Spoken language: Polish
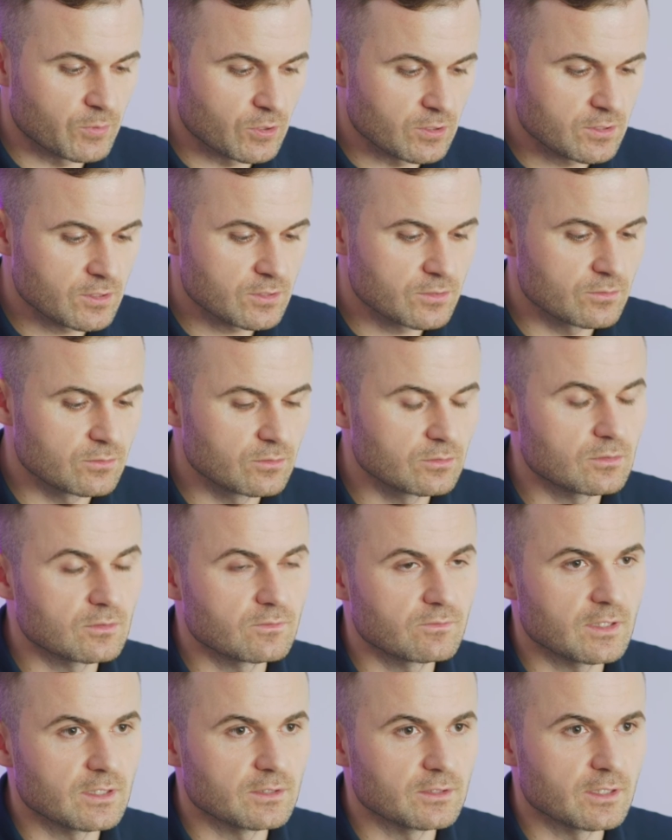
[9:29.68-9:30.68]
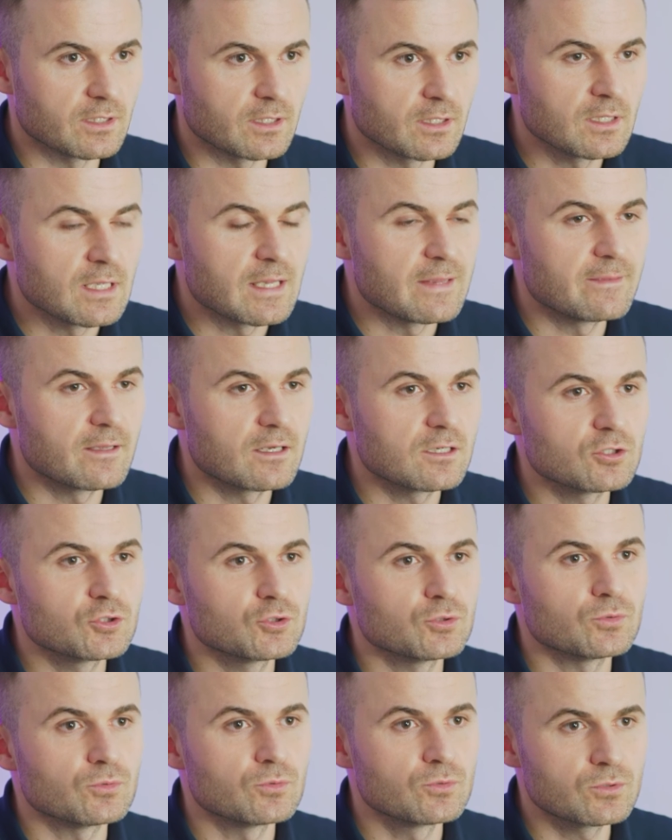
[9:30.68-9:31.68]
procesu lutowania
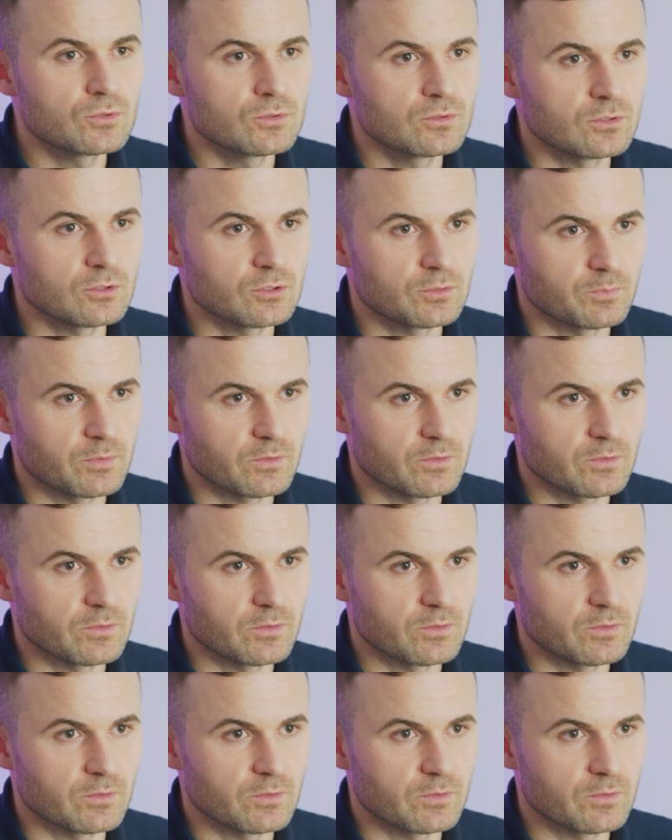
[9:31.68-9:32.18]
należy usunąć